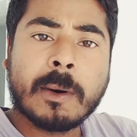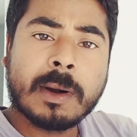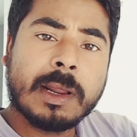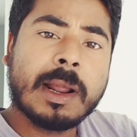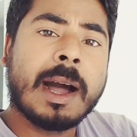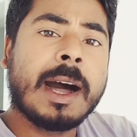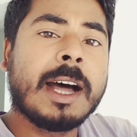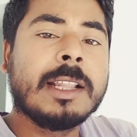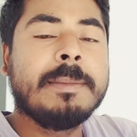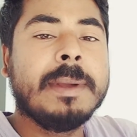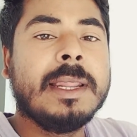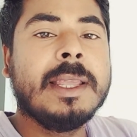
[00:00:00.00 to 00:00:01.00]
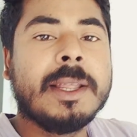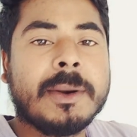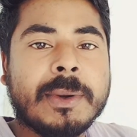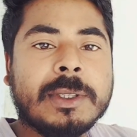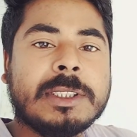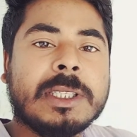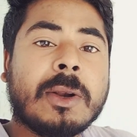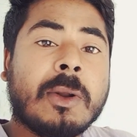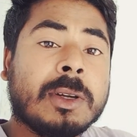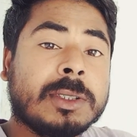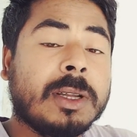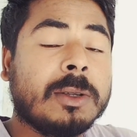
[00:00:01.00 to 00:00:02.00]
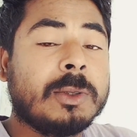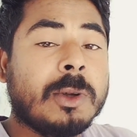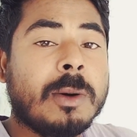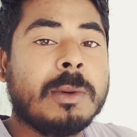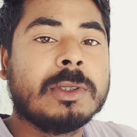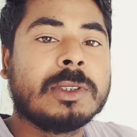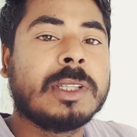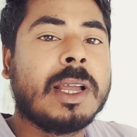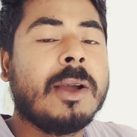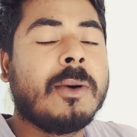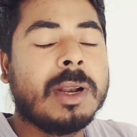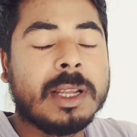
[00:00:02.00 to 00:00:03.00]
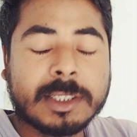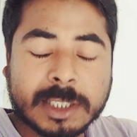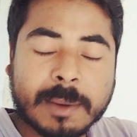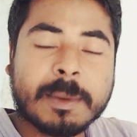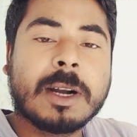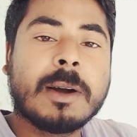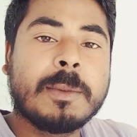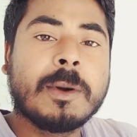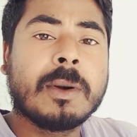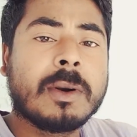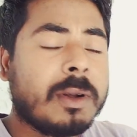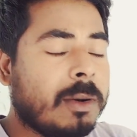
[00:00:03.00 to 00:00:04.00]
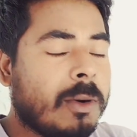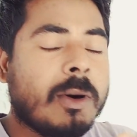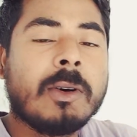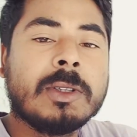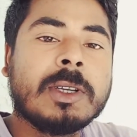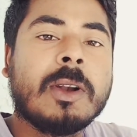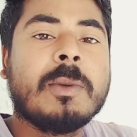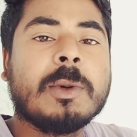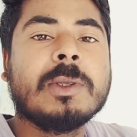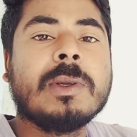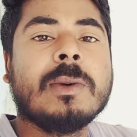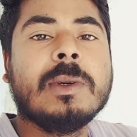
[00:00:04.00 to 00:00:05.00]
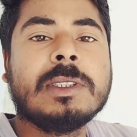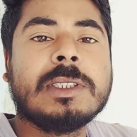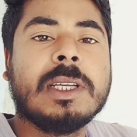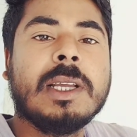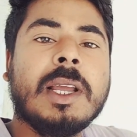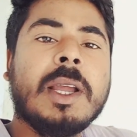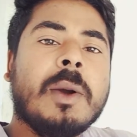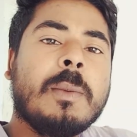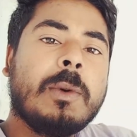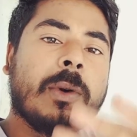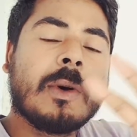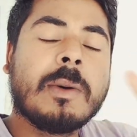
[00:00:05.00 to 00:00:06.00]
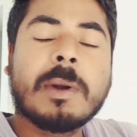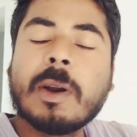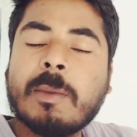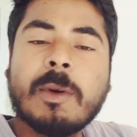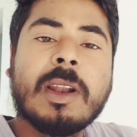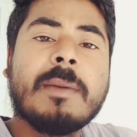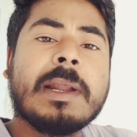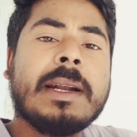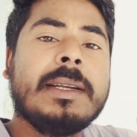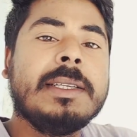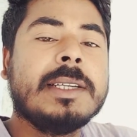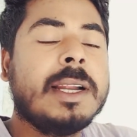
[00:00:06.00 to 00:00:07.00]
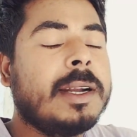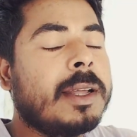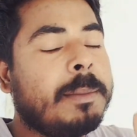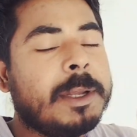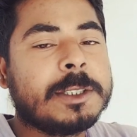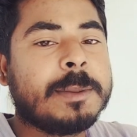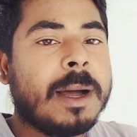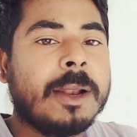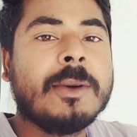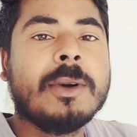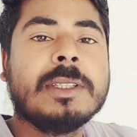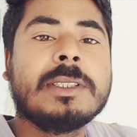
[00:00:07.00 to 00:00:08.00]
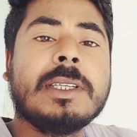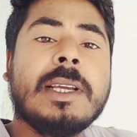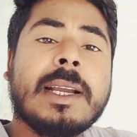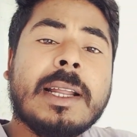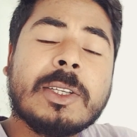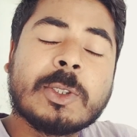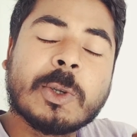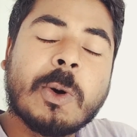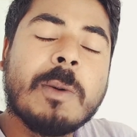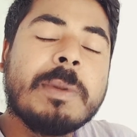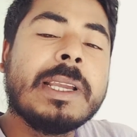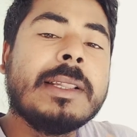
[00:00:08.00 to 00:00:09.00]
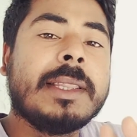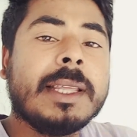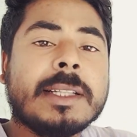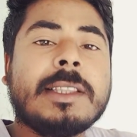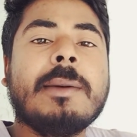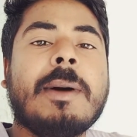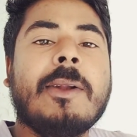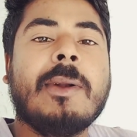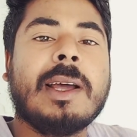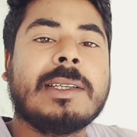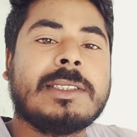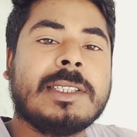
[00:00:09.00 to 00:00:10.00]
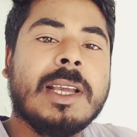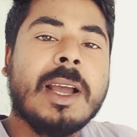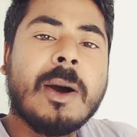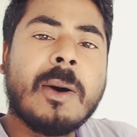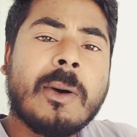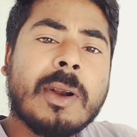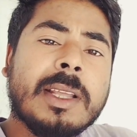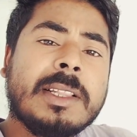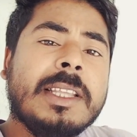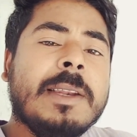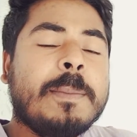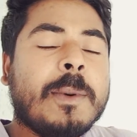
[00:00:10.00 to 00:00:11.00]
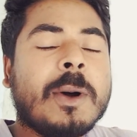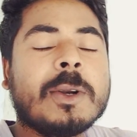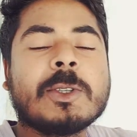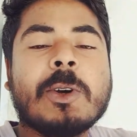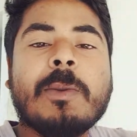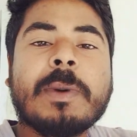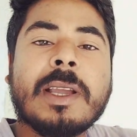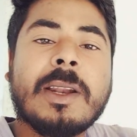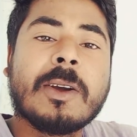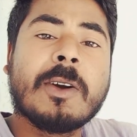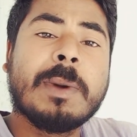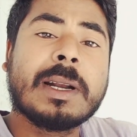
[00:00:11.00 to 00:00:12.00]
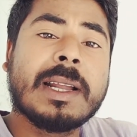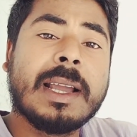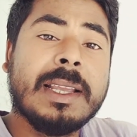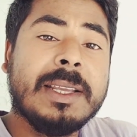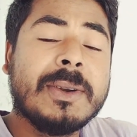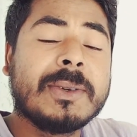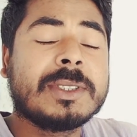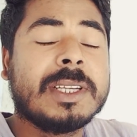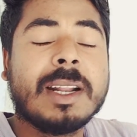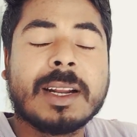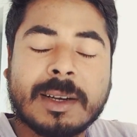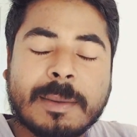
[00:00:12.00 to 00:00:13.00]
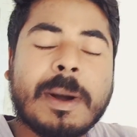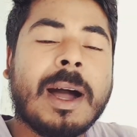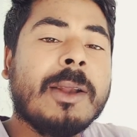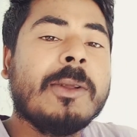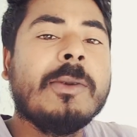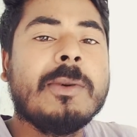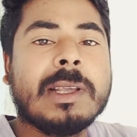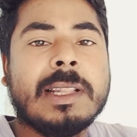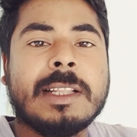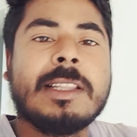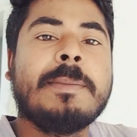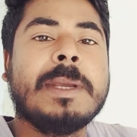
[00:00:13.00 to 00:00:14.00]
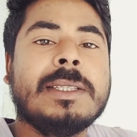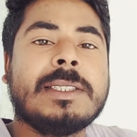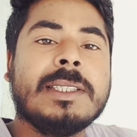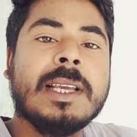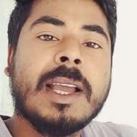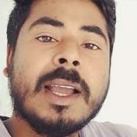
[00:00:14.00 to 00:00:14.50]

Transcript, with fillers: বডের হাত বেরিয়ে রয়েছে রক্তাক্ত অবস্থায় অনেক জামা কাপড় অবচালার মতো রয়েছে পুরো ওভারঅল বললাম না ডিজাইনটা বেশ ভালো হয়েছে এখানে সোহমকে দেখতে ভালো লাগছে অনেকদিন পর সোহমকে এরকম একটা ইনোসেন্ট একটা ভালো লুকে দেখতে পেয়েছি